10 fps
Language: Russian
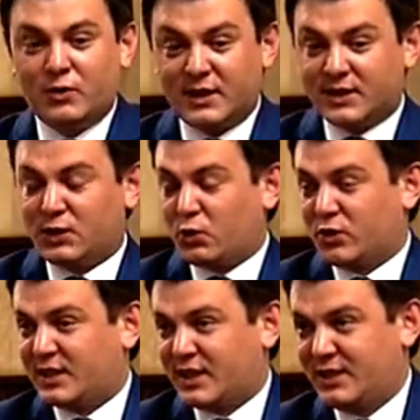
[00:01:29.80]
нас
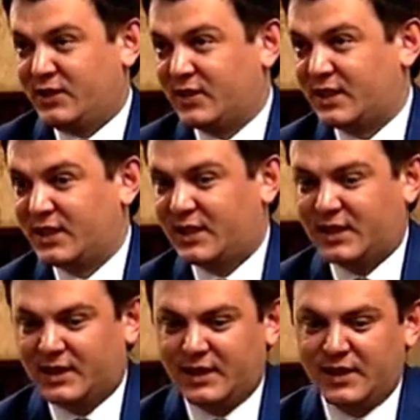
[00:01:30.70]
строится активно
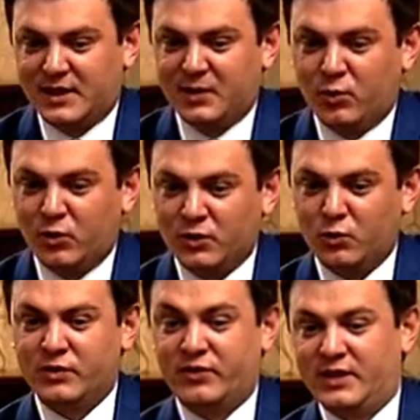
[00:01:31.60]
а, аэропорт к
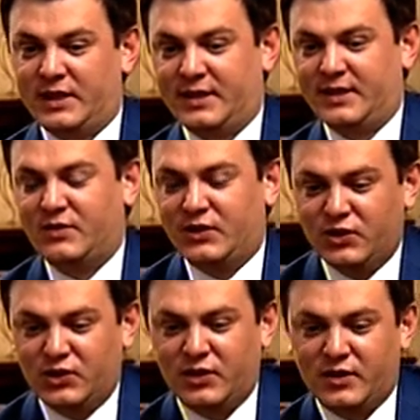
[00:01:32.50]
универсиаде
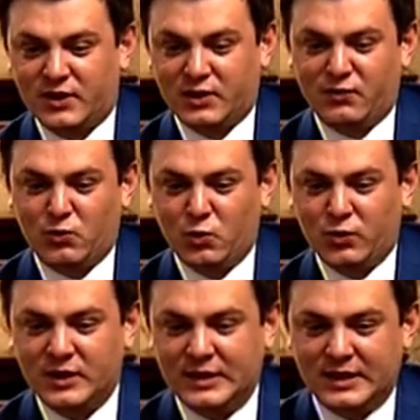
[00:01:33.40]
2013
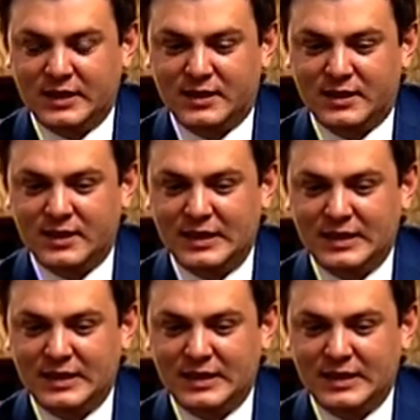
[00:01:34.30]
года. А,